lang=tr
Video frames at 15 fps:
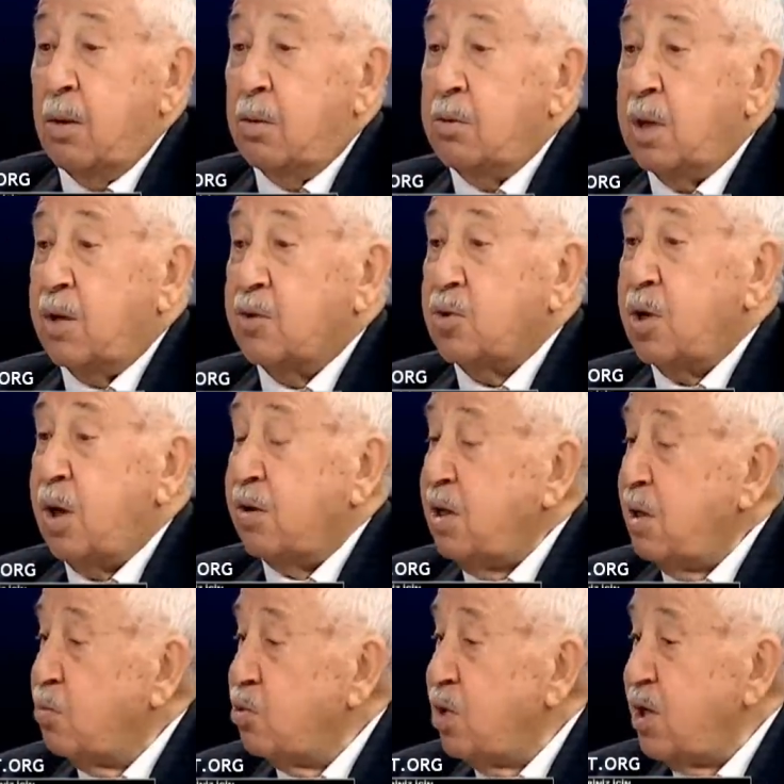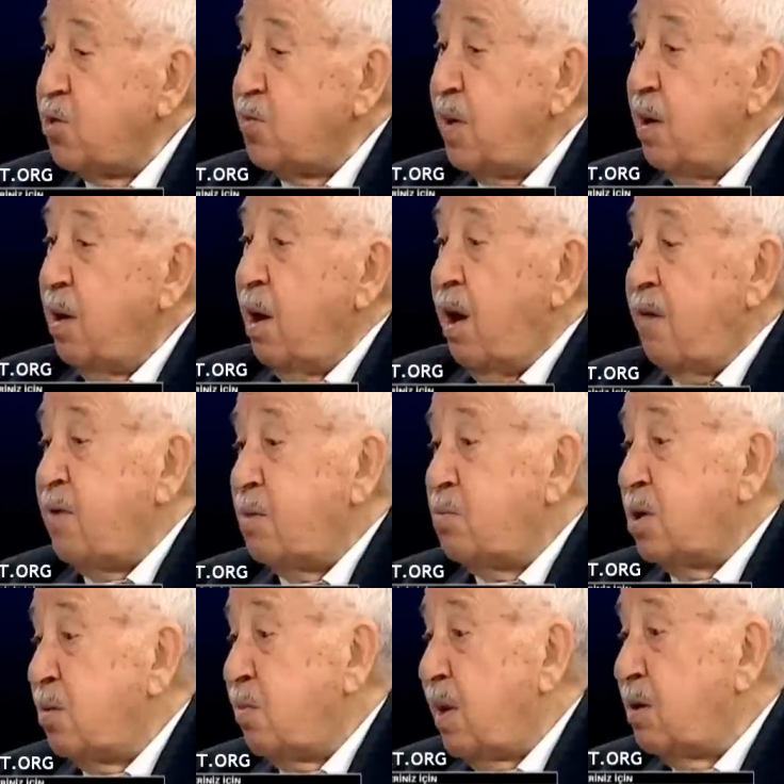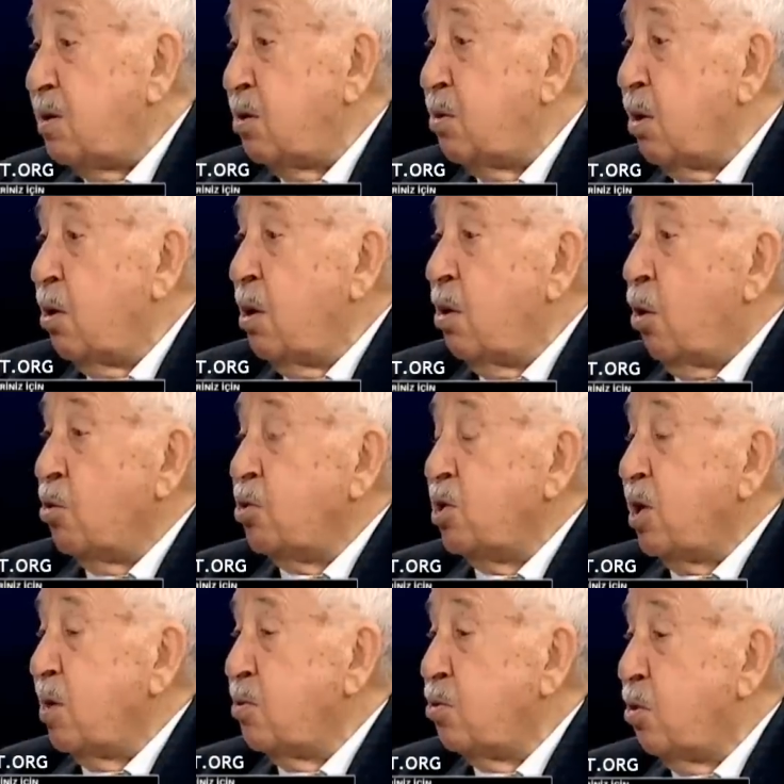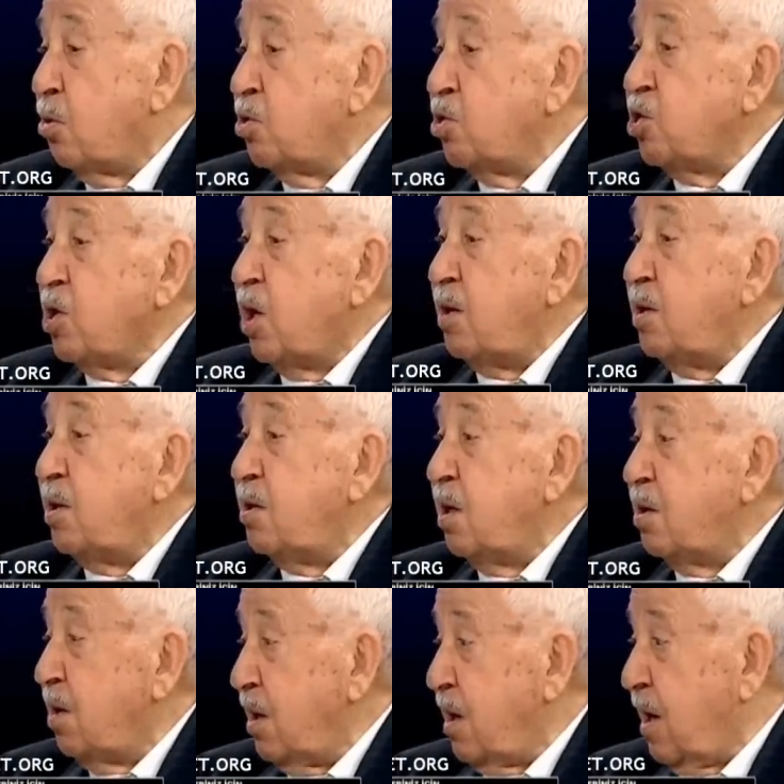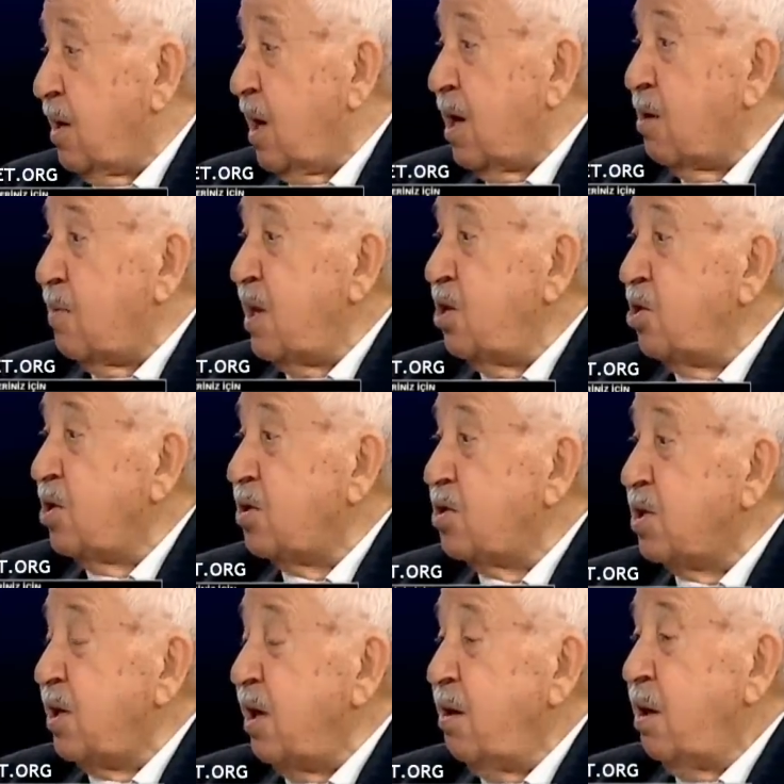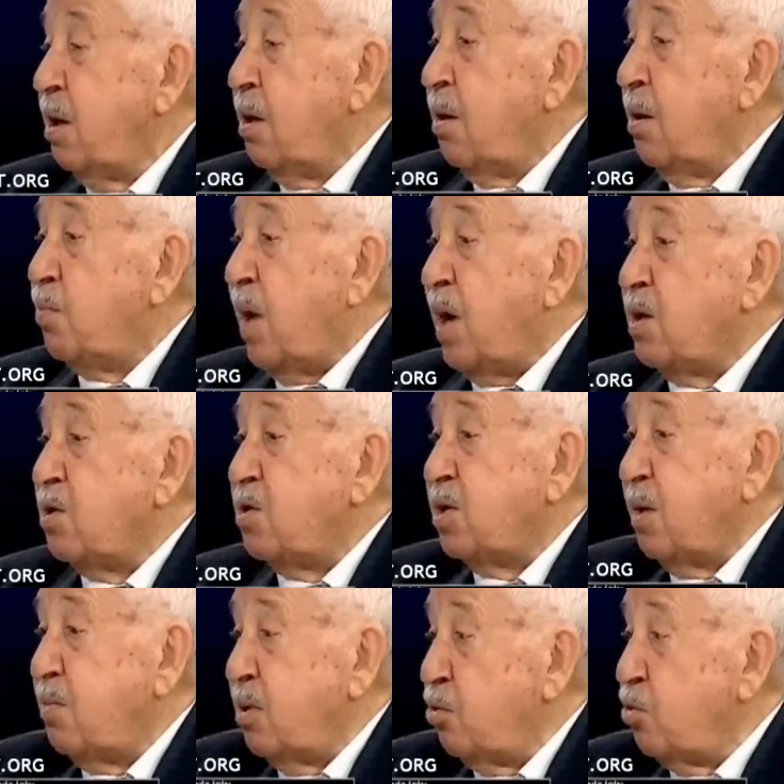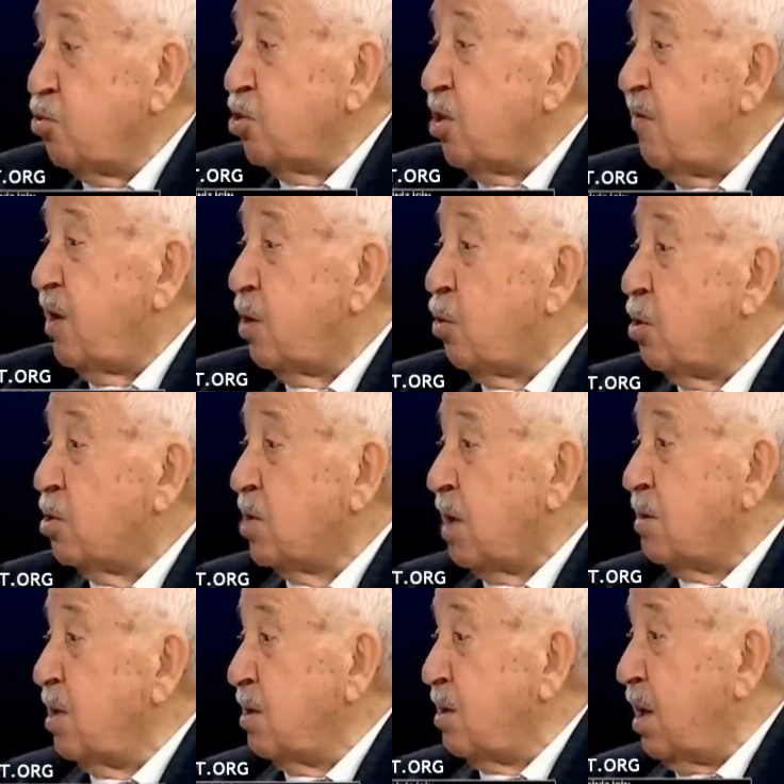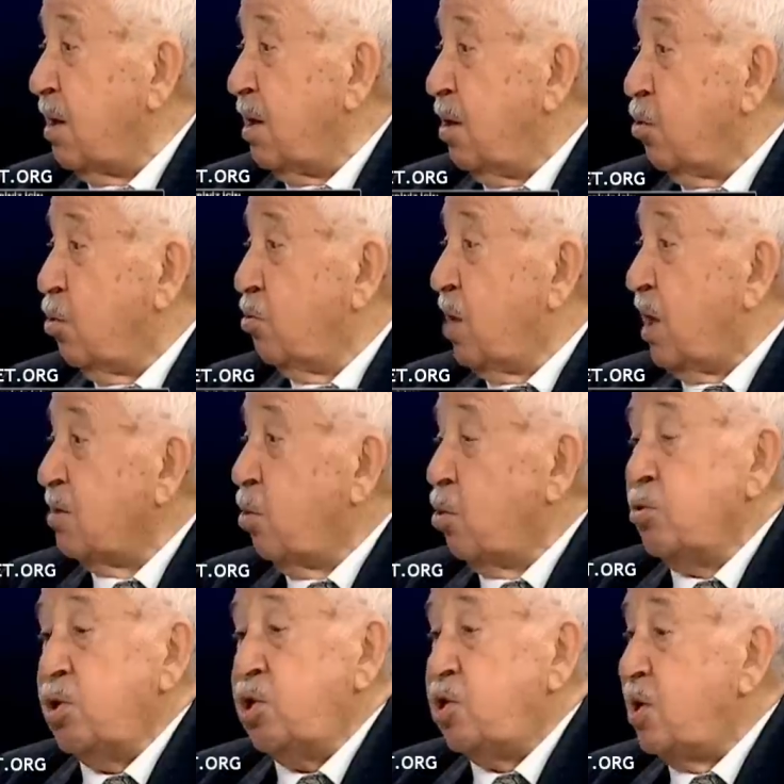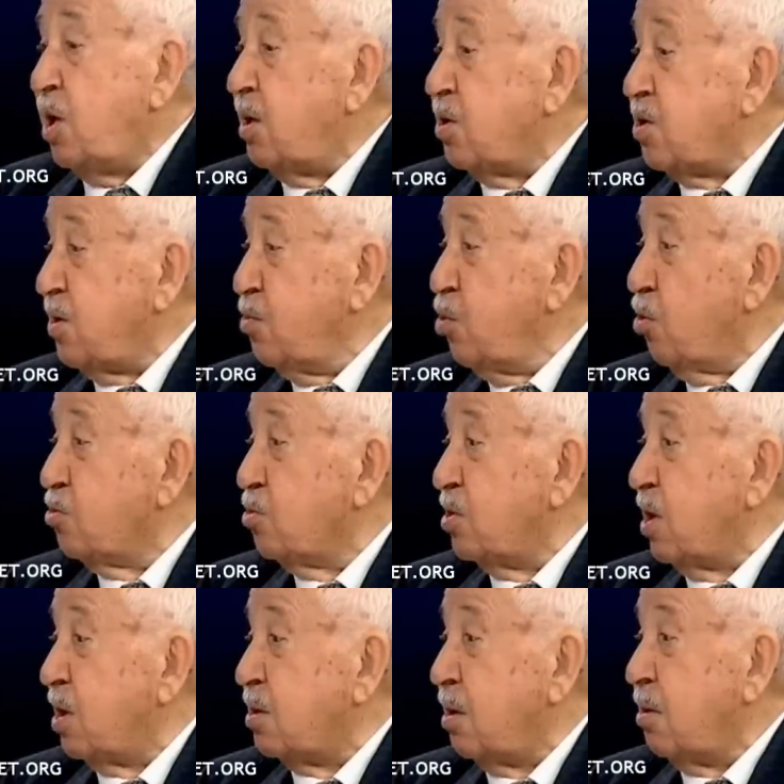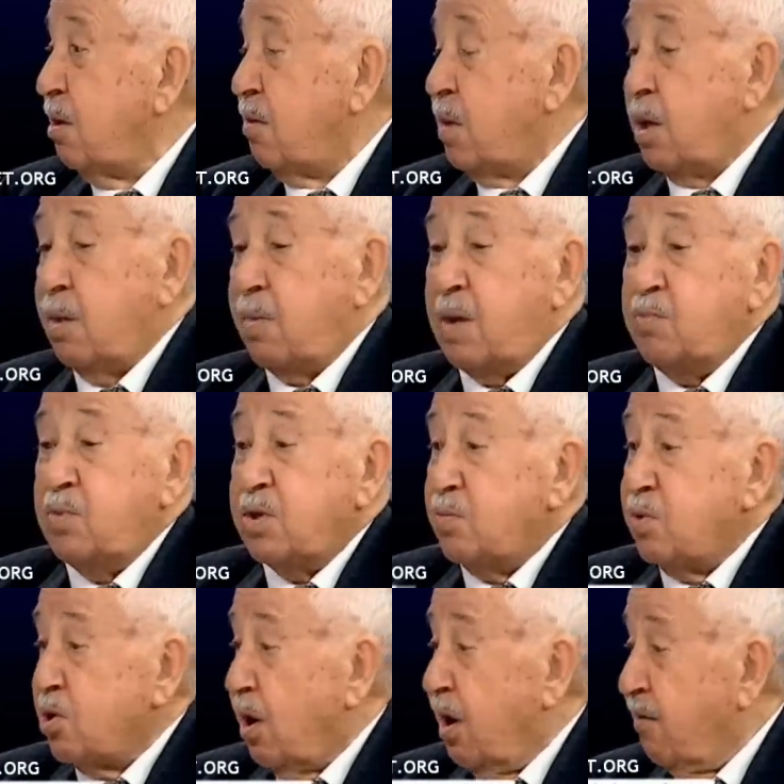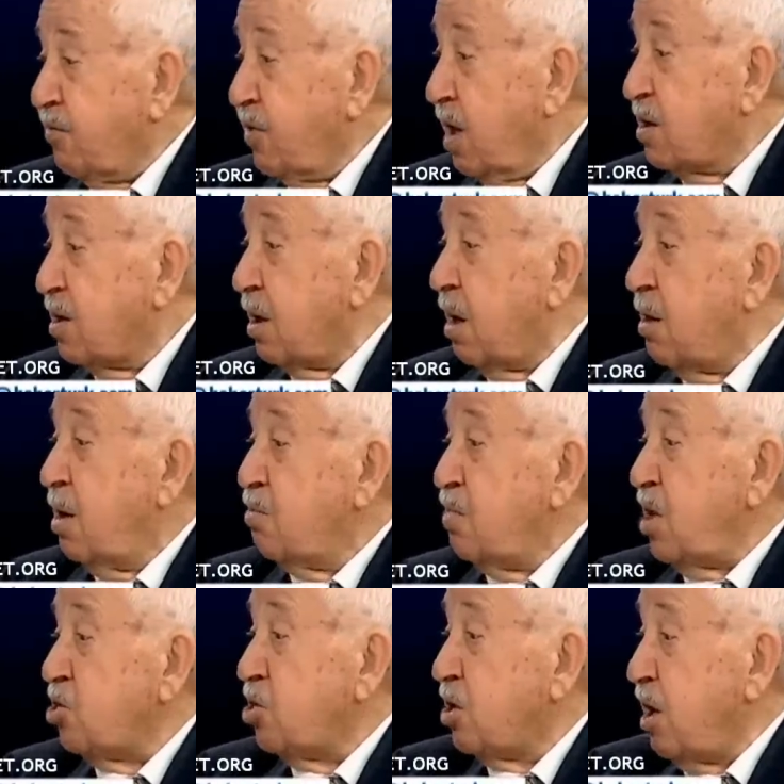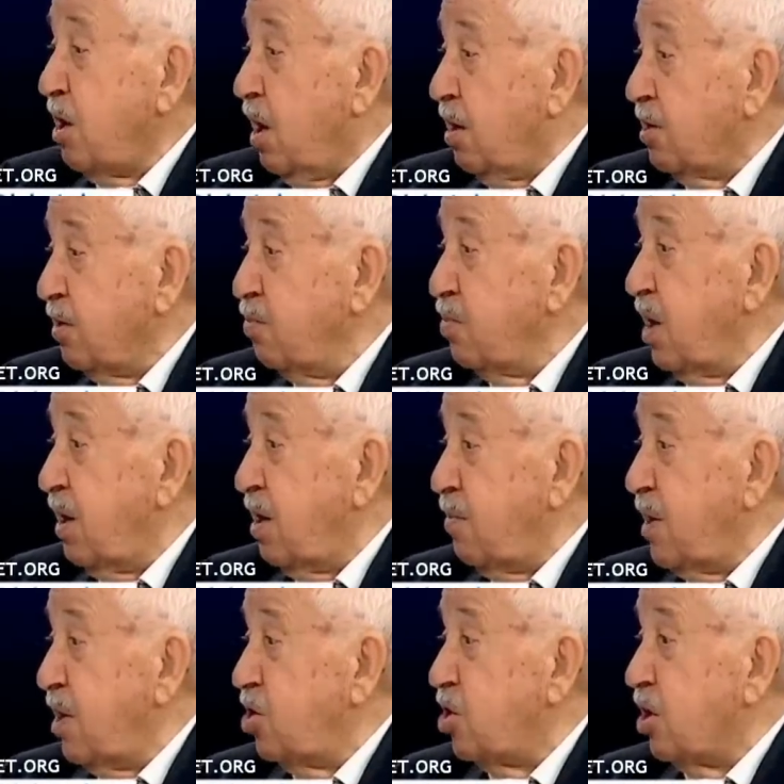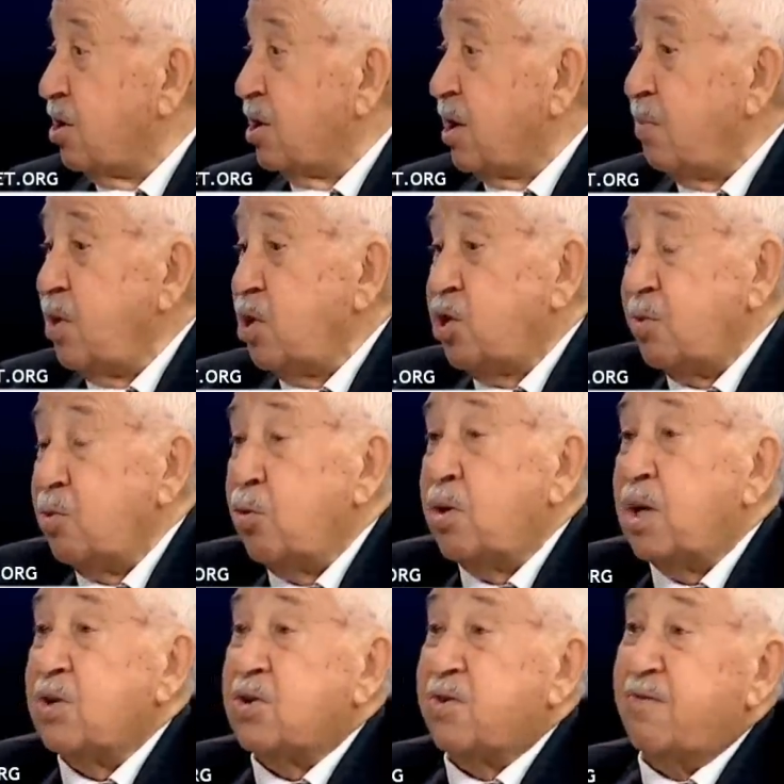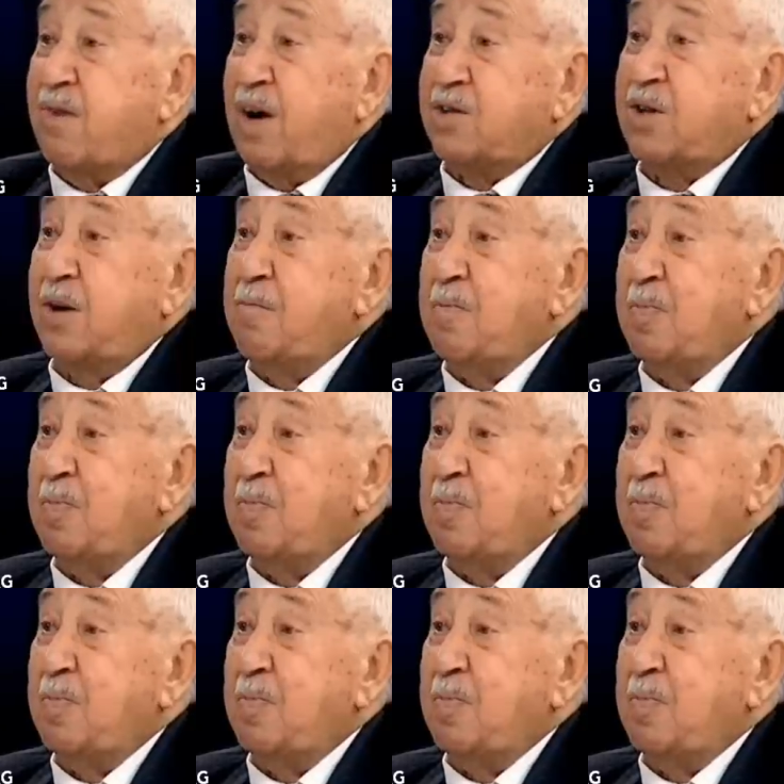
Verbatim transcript: Ondan sonra ya dedi bu resmi efendim dedi ben dedi o kitabın orijinalini dedi yani Ermenicesine Paris'te bir nusa var oradan dedi kullandım. Onun içinde resim yoktu dedi. Valla ben bizim sahaflarda 5 liraya aldım bir Ermenice kitap içinde o resim var.